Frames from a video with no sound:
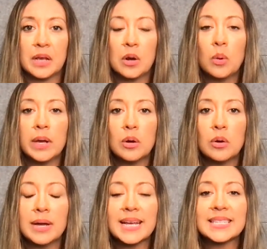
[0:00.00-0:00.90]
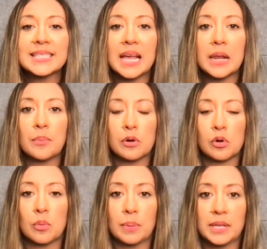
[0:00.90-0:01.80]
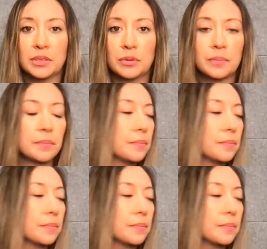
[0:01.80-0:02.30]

Luego exhale por completo.